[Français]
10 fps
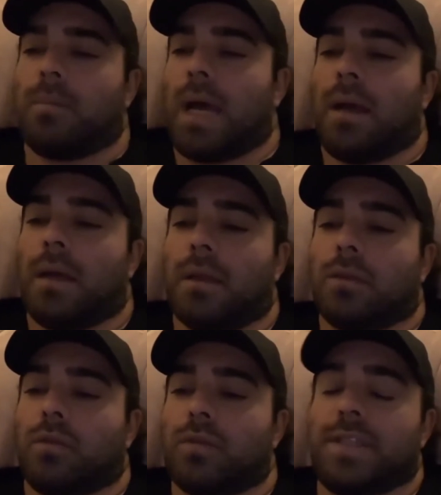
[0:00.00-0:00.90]
bah,
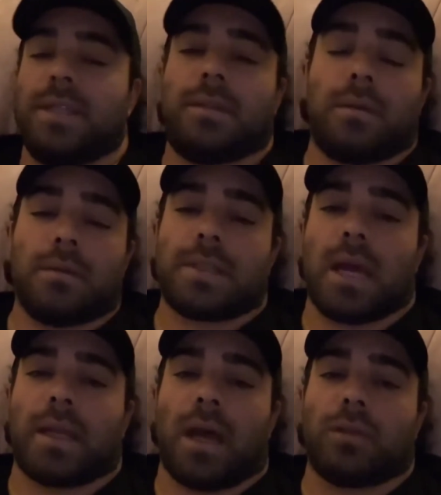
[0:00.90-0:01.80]
ton site, ça
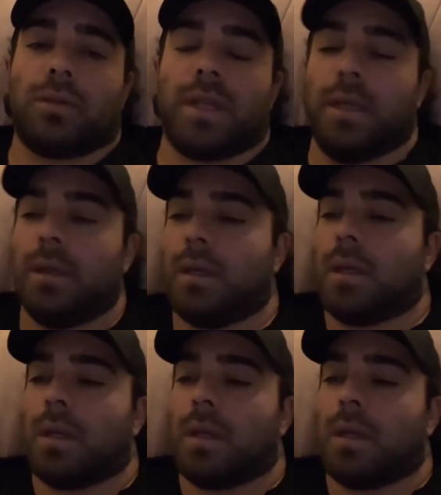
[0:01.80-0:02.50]
a cartonné.